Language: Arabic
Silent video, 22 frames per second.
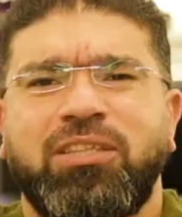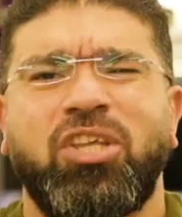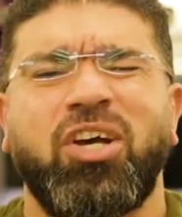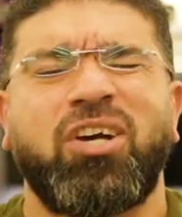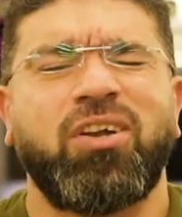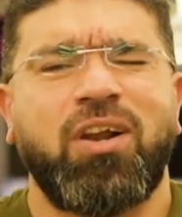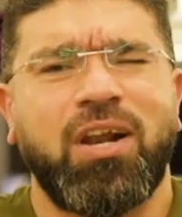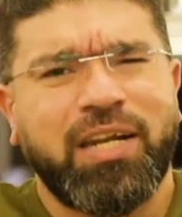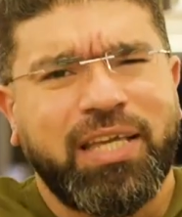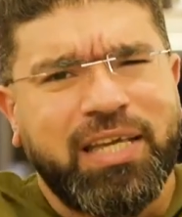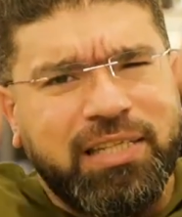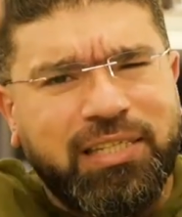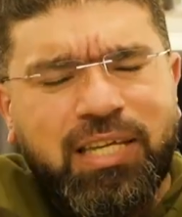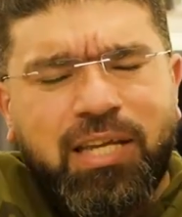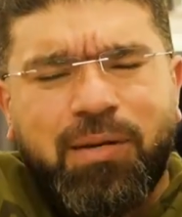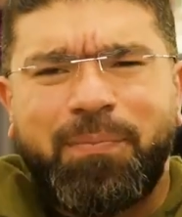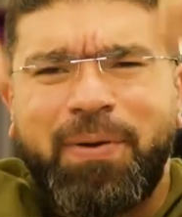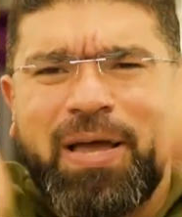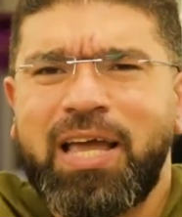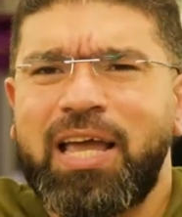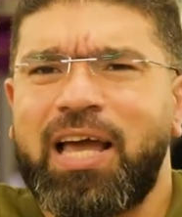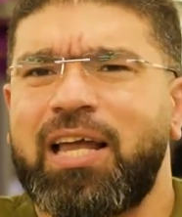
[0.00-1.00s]
تكرار كتير
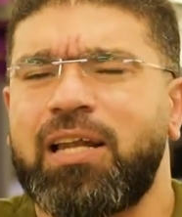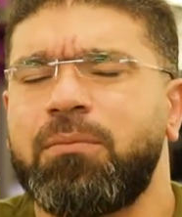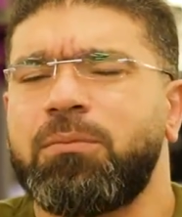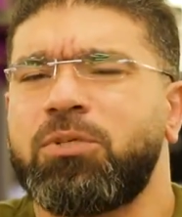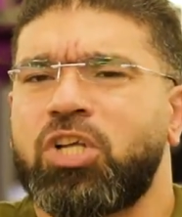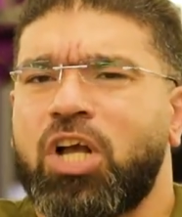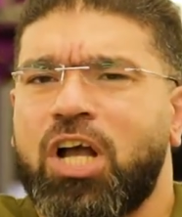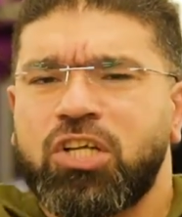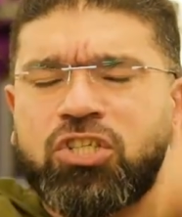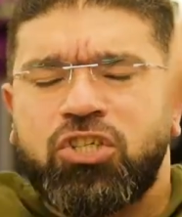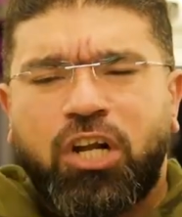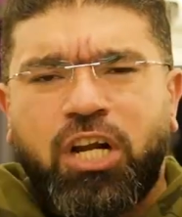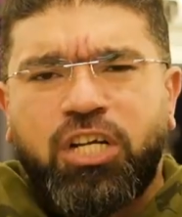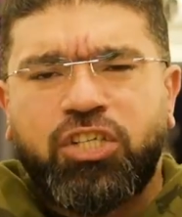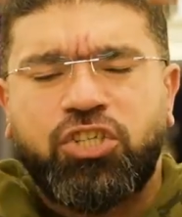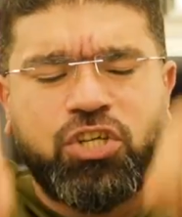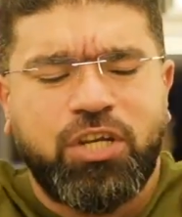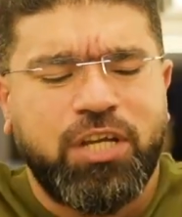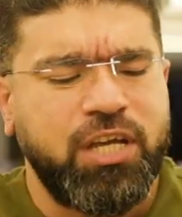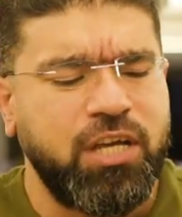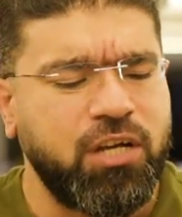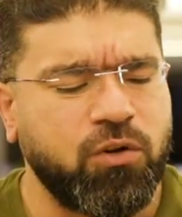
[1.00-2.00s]
بقى يعني مش 10
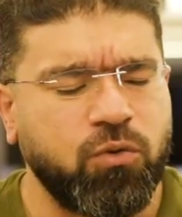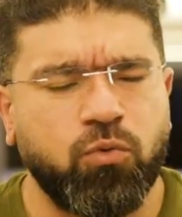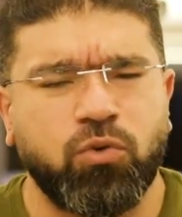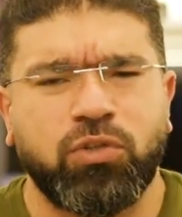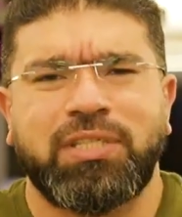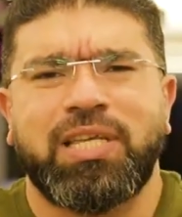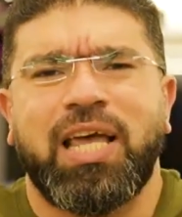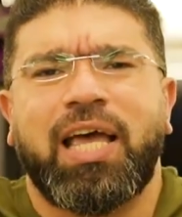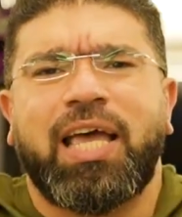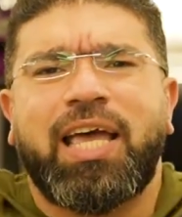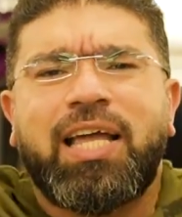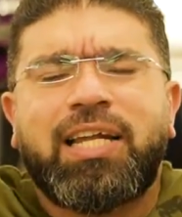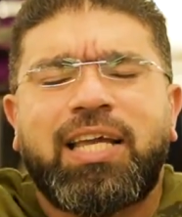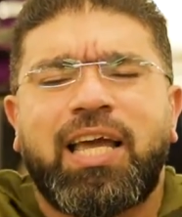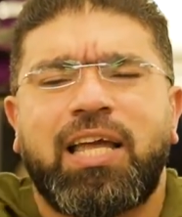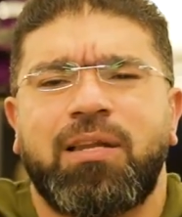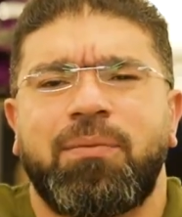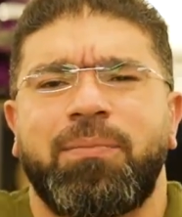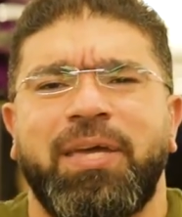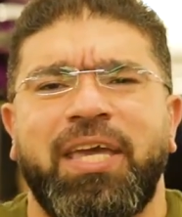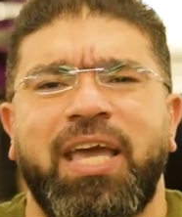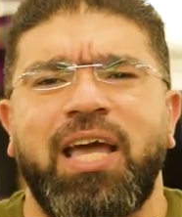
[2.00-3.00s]
20 وتسخن
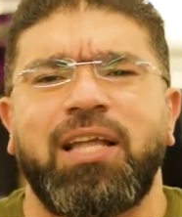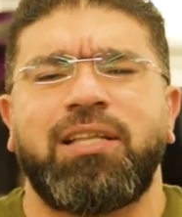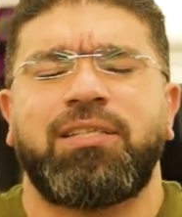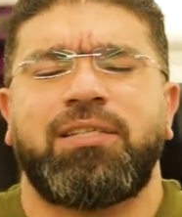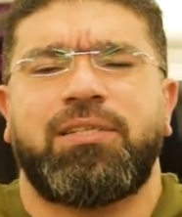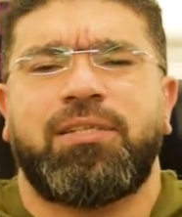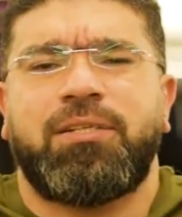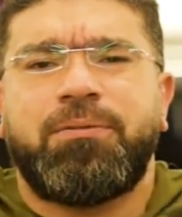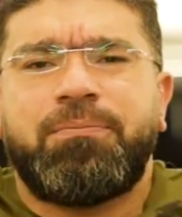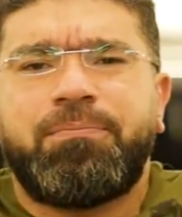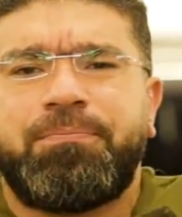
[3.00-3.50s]
جانبيات